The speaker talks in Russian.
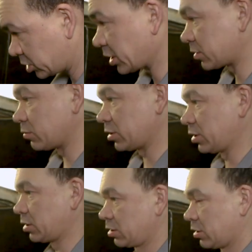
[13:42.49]
Сейчас мы
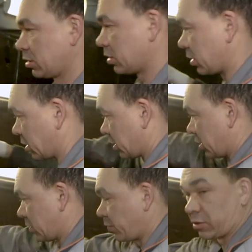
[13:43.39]

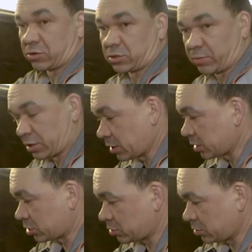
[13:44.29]
э, положим
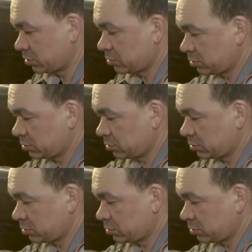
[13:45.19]
прокладочку